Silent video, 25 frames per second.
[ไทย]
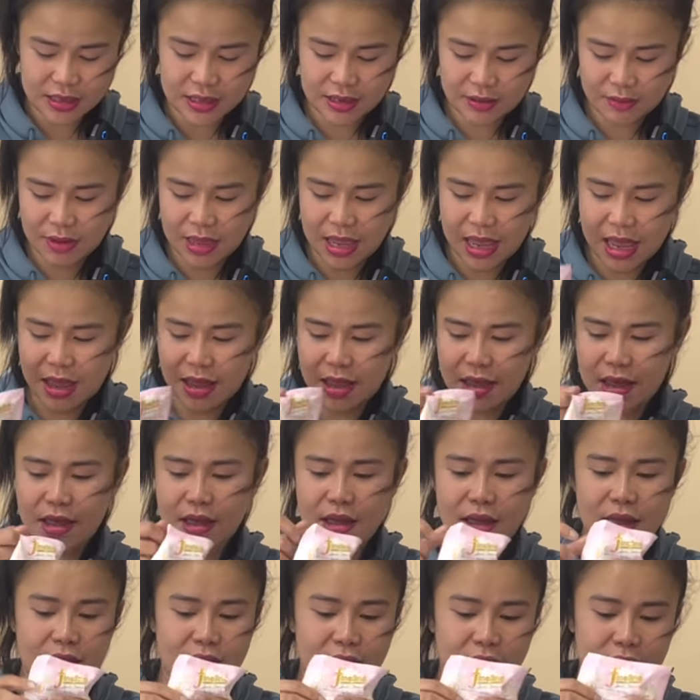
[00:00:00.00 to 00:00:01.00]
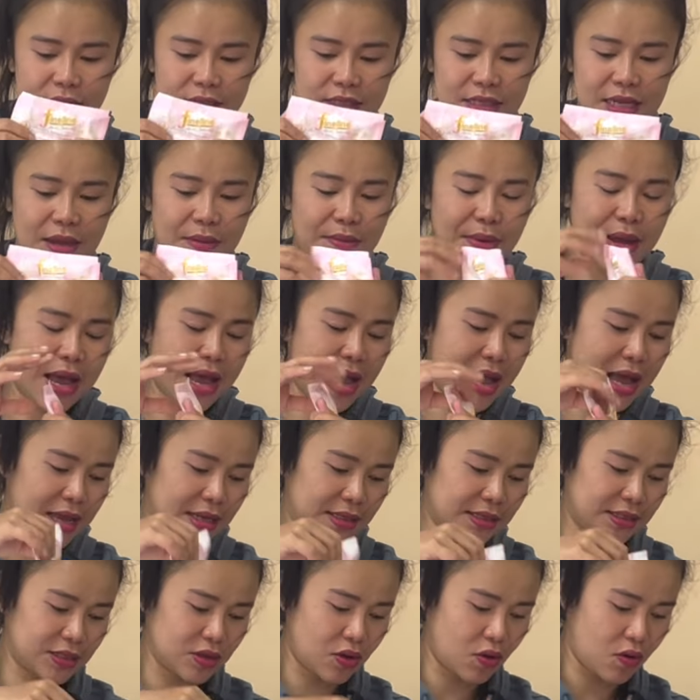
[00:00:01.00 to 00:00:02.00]
น้ำยาซักผ้า
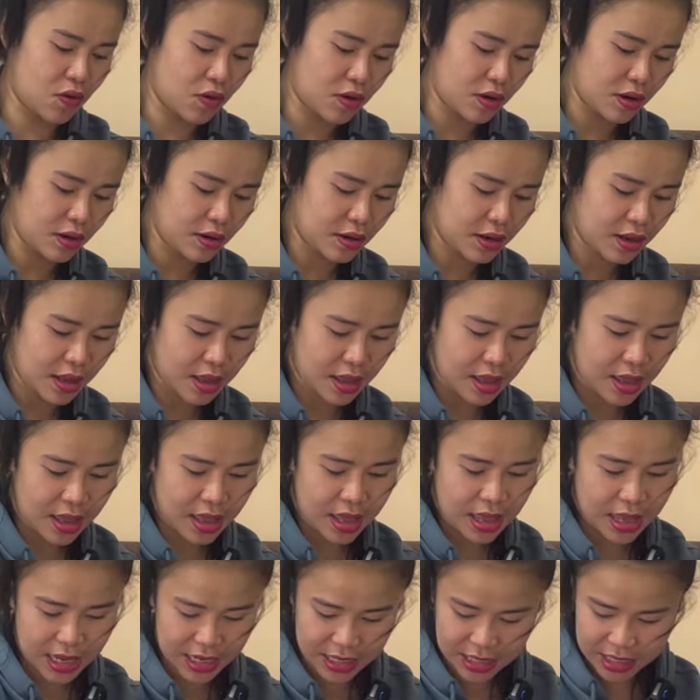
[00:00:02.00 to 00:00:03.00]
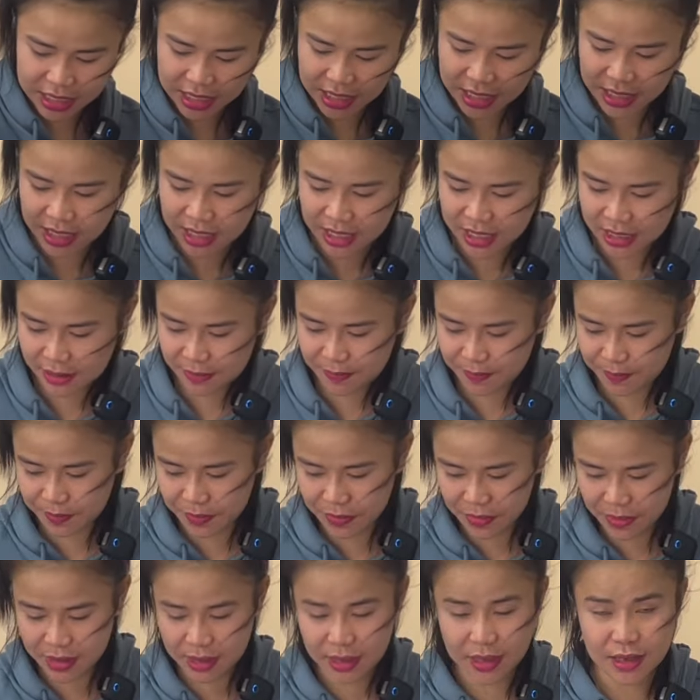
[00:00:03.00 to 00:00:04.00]
สองอันนี้
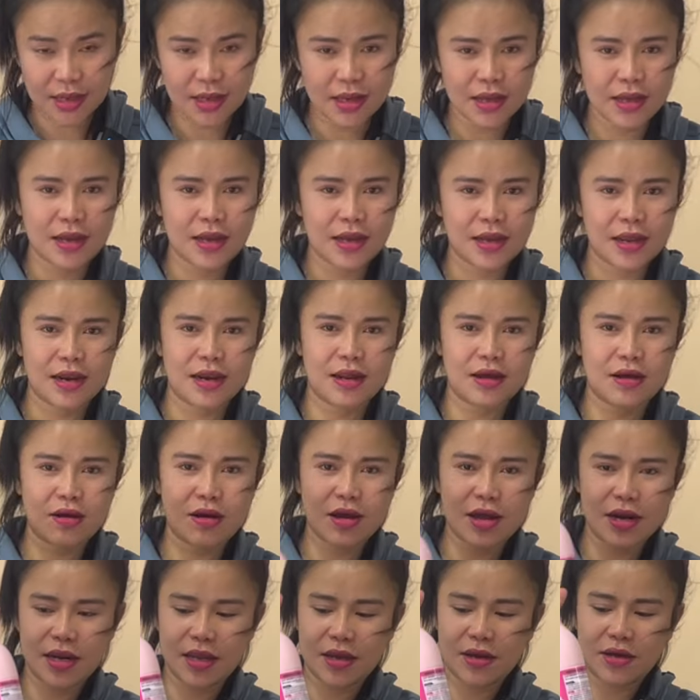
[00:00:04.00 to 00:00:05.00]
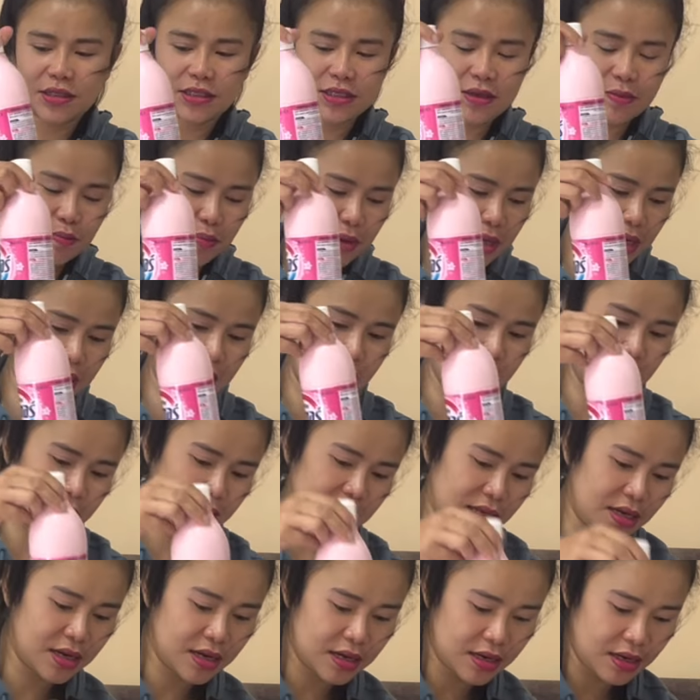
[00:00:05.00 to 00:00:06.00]
แล้วก็อันนี้ก็จะเป็นไฮ
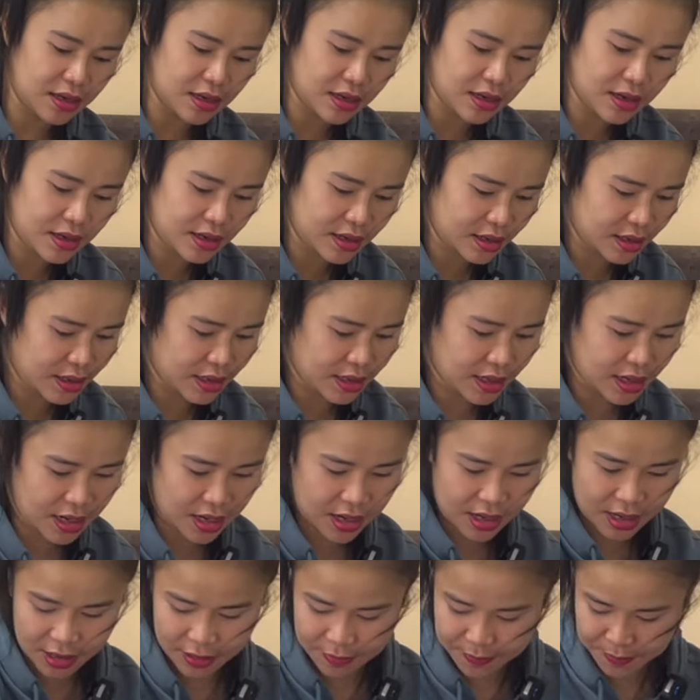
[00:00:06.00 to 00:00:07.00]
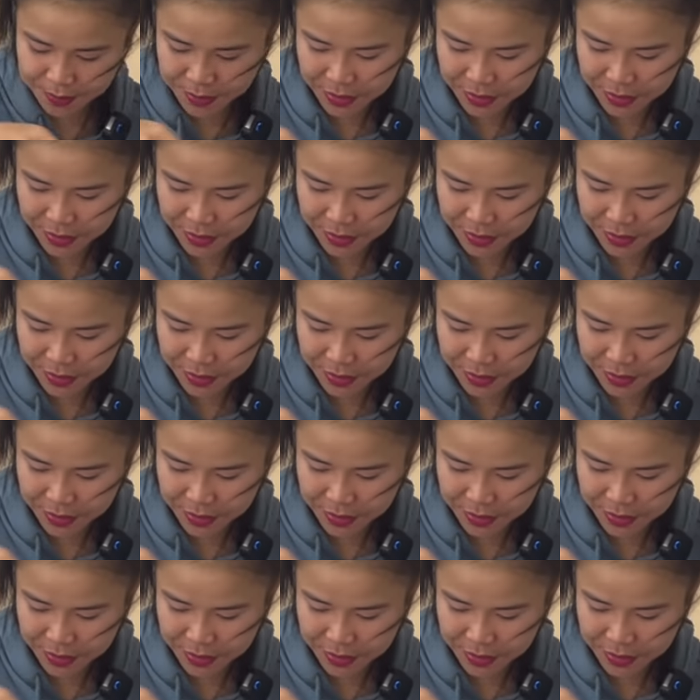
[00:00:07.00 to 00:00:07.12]
เตอร์นะคะ